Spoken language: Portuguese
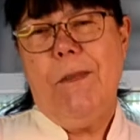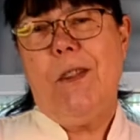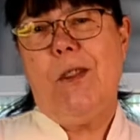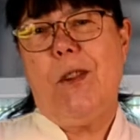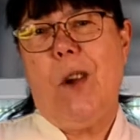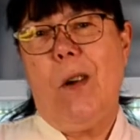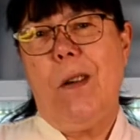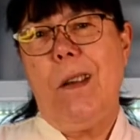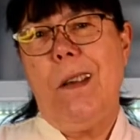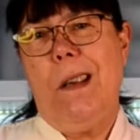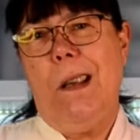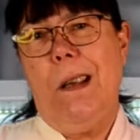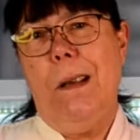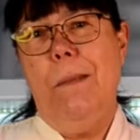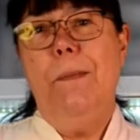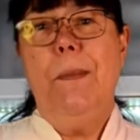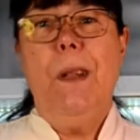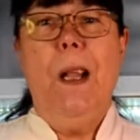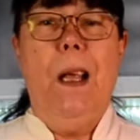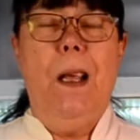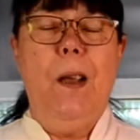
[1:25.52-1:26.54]
Só que
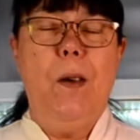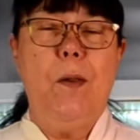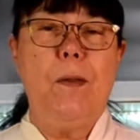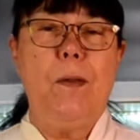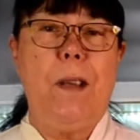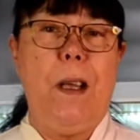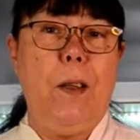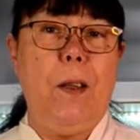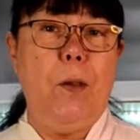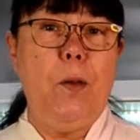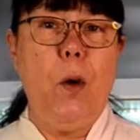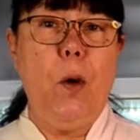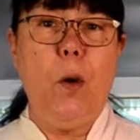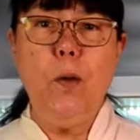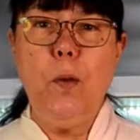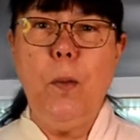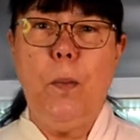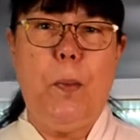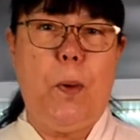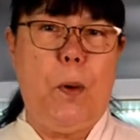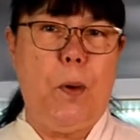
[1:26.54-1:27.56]
eu usei
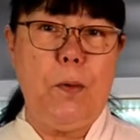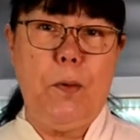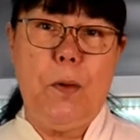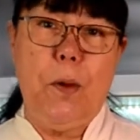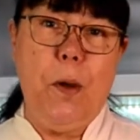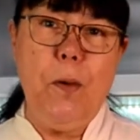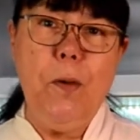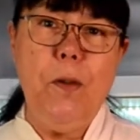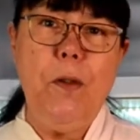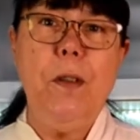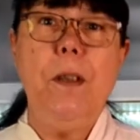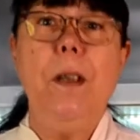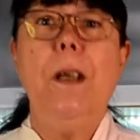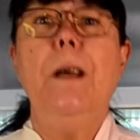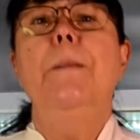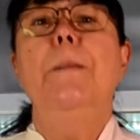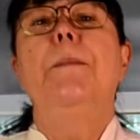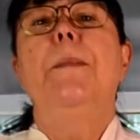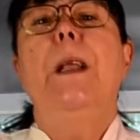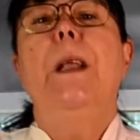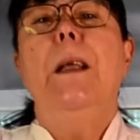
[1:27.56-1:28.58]
todo pronto que eu tinha
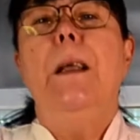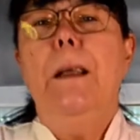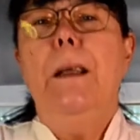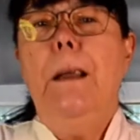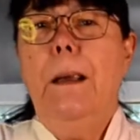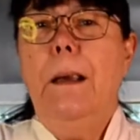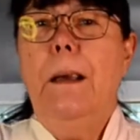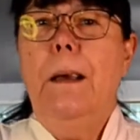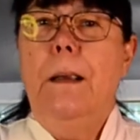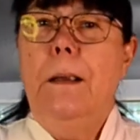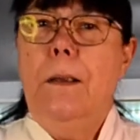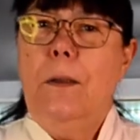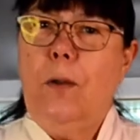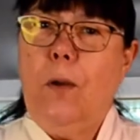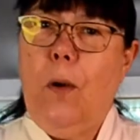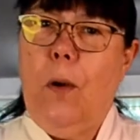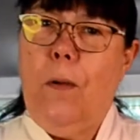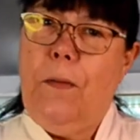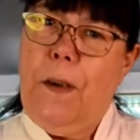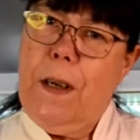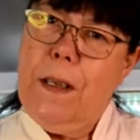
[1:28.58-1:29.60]
e
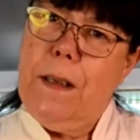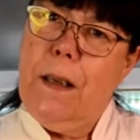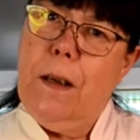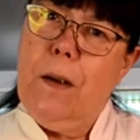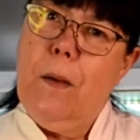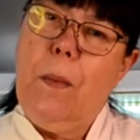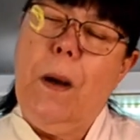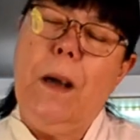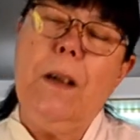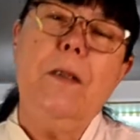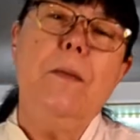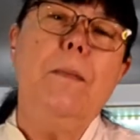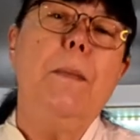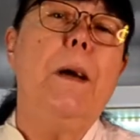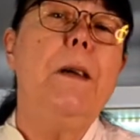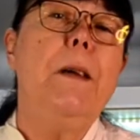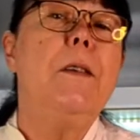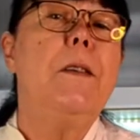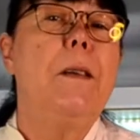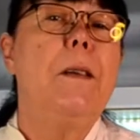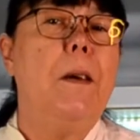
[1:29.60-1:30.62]
estou fazendo mais,
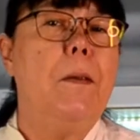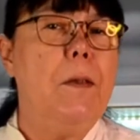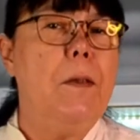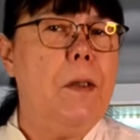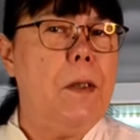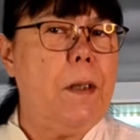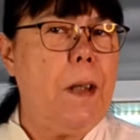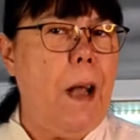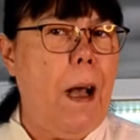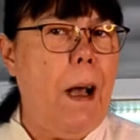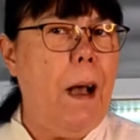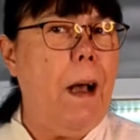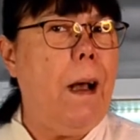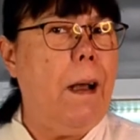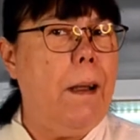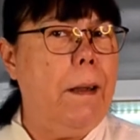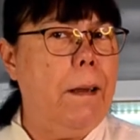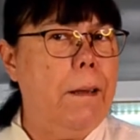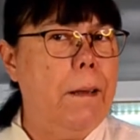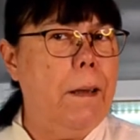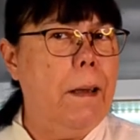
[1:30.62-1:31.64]
mas não está
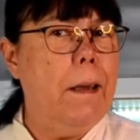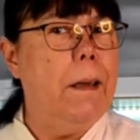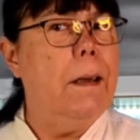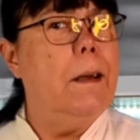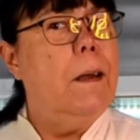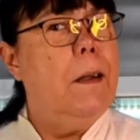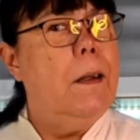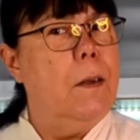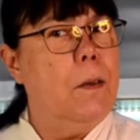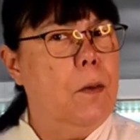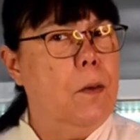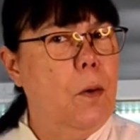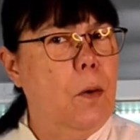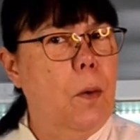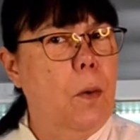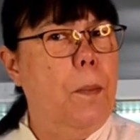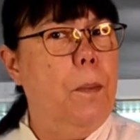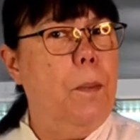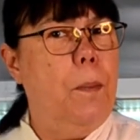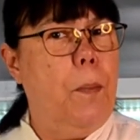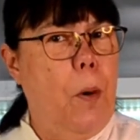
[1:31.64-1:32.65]
ainda
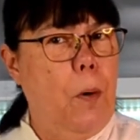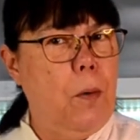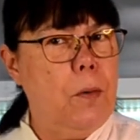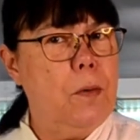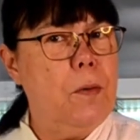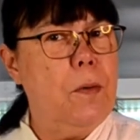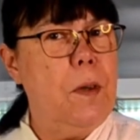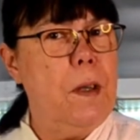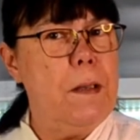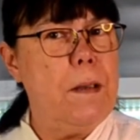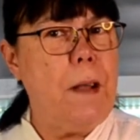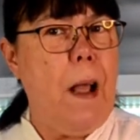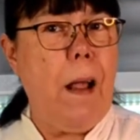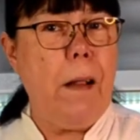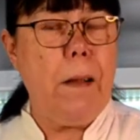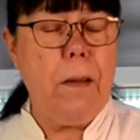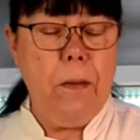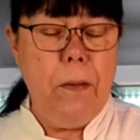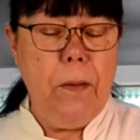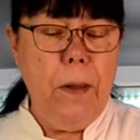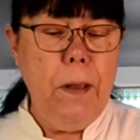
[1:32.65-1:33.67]
no ponto
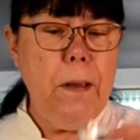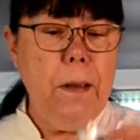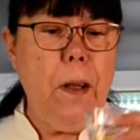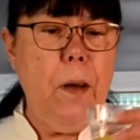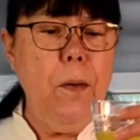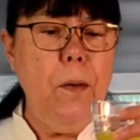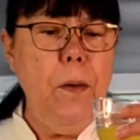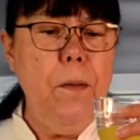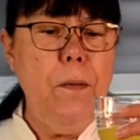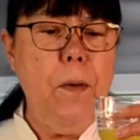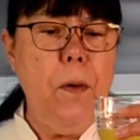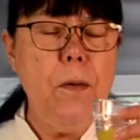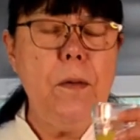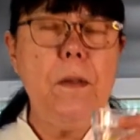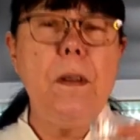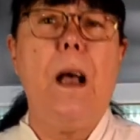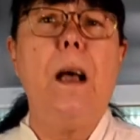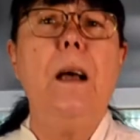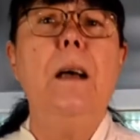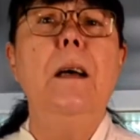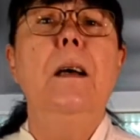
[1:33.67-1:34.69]
exato. Então eu vou
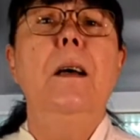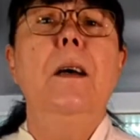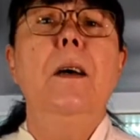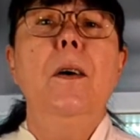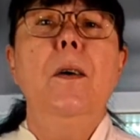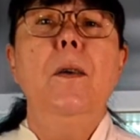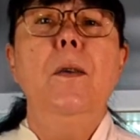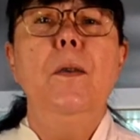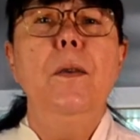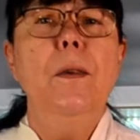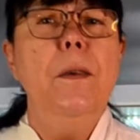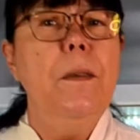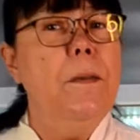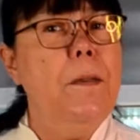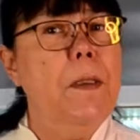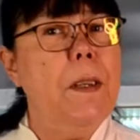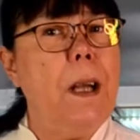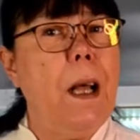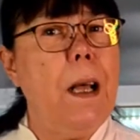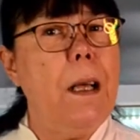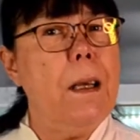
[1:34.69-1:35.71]
usar o
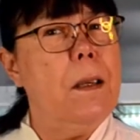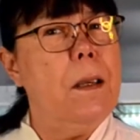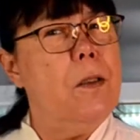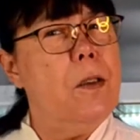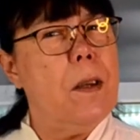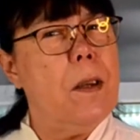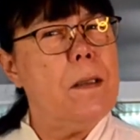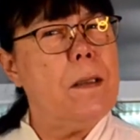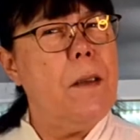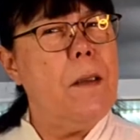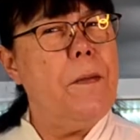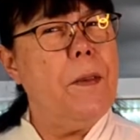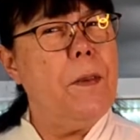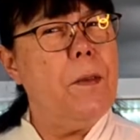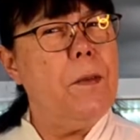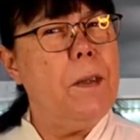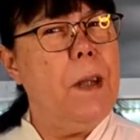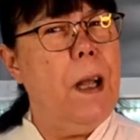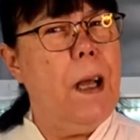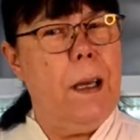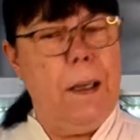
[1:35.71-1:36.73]
vinagre de
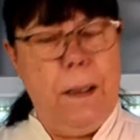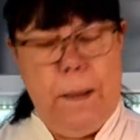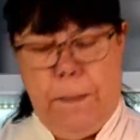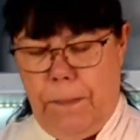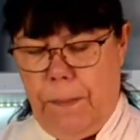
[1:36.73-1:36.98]
açafrão terra.